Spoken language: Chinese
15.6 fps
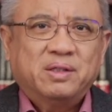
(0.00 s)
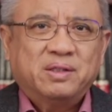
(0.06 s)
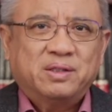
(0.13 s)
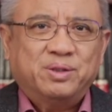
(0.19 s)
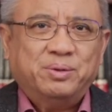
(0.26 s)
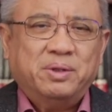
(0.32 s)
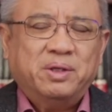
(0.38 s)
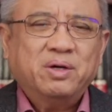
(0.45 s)

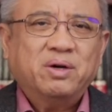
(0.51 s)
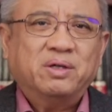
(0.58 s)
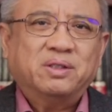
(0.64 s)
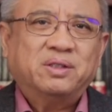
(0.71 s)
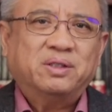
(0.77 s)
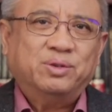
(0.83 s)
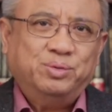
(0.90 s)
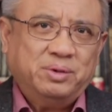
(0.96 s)
4月1号
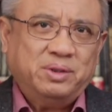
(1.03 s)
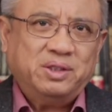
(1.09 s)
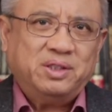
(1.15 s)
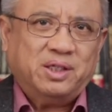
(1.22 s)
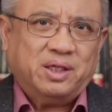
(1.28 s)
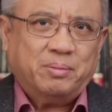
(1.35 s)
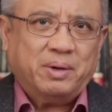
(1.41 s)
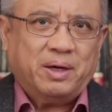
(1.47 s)
是愚人
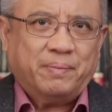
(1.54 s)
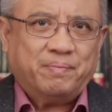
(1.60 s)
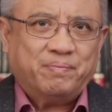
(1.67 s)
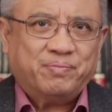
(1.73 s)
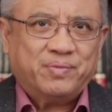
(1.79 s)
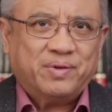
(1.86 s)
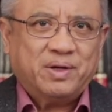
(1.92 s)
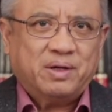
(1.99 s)
节嘛，
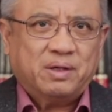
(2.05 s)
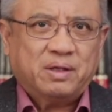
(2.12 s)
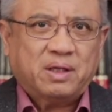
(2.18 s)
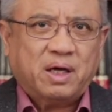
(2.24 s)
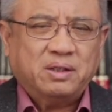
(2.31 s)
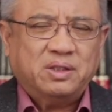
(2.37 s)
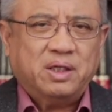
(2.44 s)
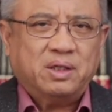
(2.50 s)

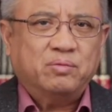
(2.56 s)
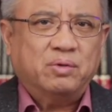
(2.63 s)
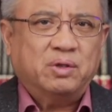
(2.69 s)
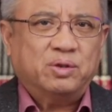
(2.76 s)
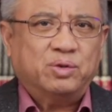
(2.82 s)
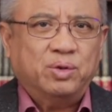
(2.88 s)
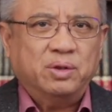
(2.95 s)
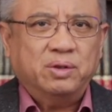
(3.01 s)
他解雇
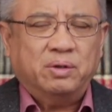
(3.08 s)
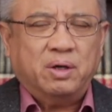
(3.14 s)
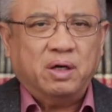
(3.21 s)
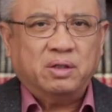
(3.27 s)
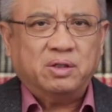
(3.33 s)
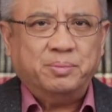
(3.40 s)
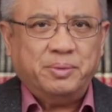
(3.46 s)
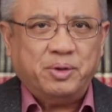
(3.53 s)
了所有
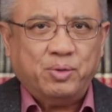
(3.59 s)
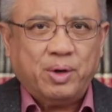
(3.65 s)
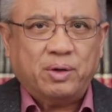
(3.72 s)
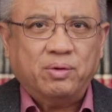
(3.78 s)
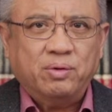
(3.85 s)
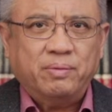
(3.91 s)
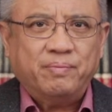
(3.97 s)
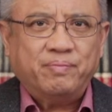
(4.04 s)
20名
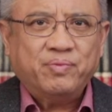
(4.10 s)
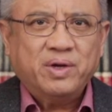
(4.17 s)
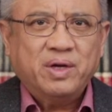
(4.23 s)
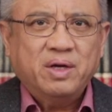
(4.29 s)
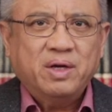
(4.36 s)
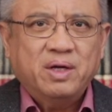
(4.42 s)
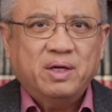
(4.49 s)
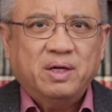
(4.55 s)
员工。
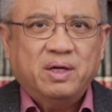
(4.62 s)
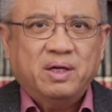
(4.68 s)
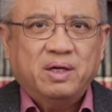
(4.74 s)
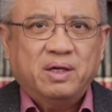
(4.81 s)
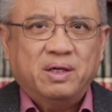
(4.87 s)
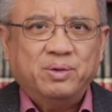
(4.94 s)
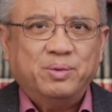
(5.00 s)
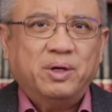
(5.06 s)

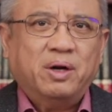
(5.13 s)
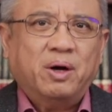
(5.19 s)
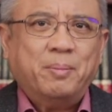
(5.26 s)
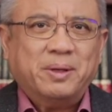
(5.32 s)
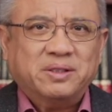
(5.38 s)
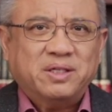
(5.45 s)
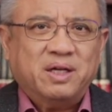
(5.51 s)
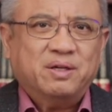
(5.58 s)
因为老
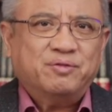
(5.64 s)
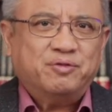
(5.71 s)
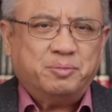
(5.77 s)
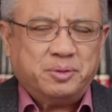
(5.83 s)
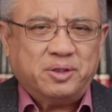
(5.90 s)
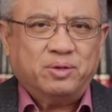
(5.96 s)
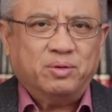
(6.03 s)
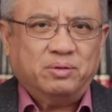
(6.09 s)
板再也付
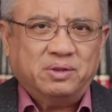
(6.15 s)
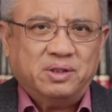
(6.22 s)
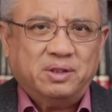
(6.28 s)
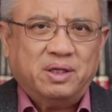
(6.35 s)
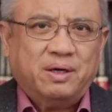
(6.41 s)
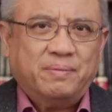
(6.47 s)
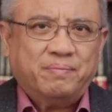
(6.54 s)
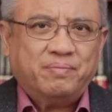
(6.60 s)
不起工资
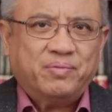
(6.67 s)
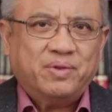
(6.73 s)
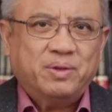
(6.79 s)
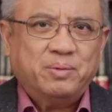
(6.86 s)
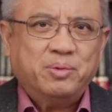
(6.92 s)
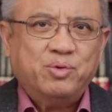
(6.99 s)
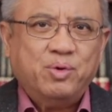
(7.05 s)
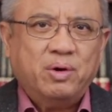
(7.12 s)
了，
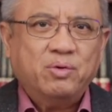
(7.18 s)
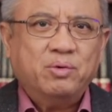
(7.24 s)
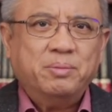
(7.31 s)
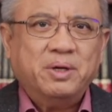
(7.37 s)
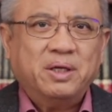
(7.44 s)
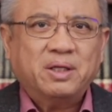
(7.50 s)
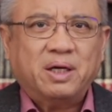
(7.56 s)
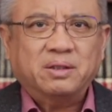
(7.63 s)
那么员工
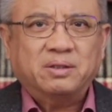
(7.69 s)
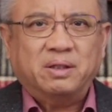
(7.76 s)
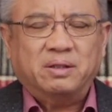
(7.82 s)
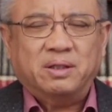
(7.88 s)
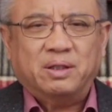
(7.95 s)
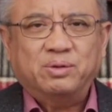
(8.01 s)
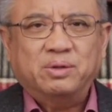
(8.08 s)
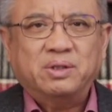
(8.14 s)
们一大早
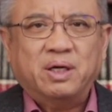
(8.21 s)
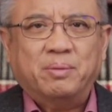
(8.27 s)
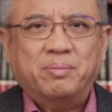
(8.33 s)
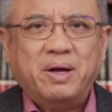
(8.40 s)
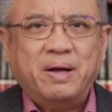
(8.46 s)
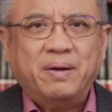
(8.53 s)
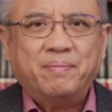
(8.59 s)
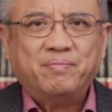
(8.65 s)
呢去上
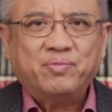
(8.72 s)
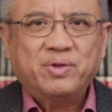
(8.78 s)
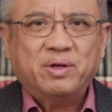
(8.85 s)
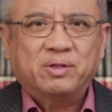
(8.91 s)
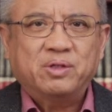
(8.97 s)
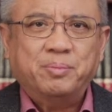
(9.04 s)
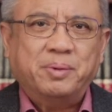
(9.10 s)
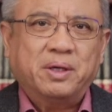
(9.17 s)
班，
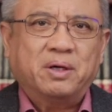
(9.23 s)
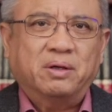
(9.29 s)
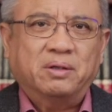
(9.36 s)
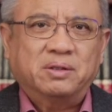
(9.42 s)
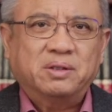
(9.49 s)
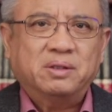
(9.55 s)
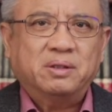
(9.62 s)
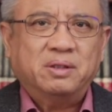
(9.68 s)
就被告
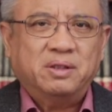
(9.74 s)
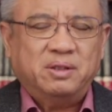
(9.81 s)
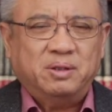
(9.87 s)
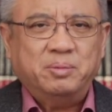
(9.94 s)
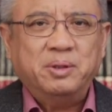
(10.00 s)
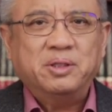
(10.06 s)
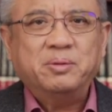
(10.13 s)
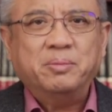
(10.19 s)
知
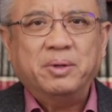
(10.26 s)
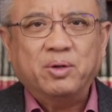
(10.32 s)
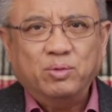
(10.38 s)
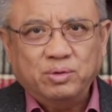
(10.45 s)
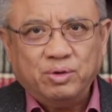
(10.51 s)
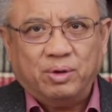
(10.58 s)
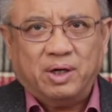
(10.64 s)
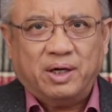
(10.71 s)
你们已经没
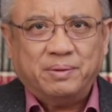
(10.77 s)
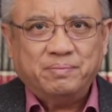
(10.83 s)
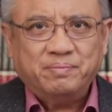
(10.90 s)
工作